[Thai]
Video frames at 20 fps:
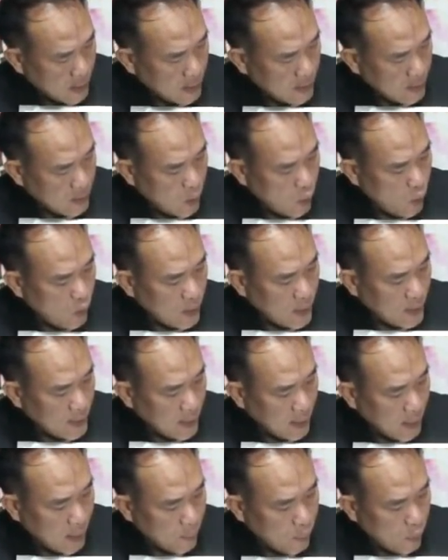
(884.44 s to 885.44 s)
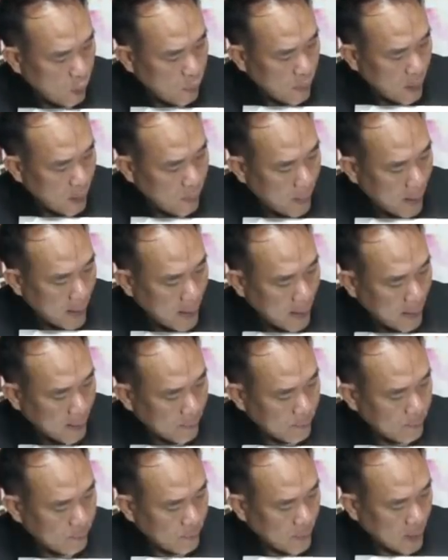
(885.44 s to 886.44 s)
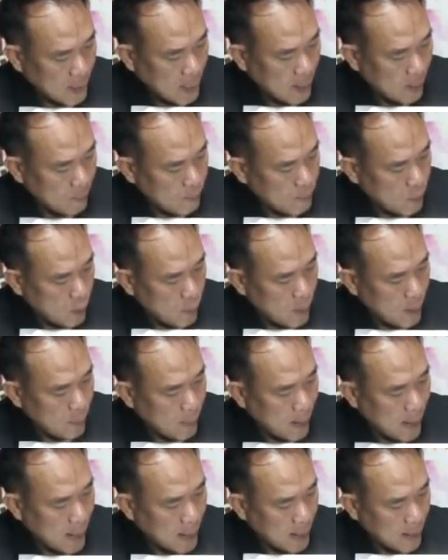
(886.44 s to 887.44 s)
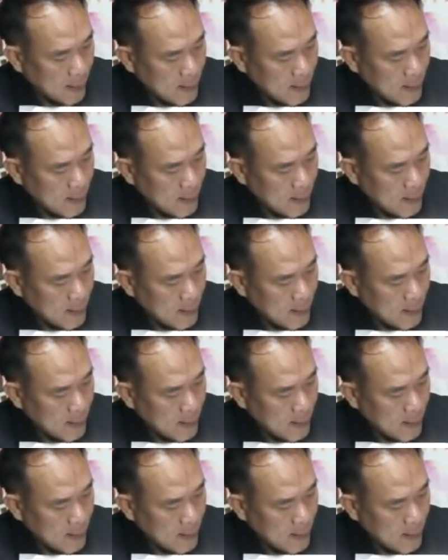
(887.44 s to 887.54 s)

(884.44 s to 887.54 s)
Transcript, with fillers: อีกคู่หนึ่งนะครับ พบระพะนะครับ พบระพะ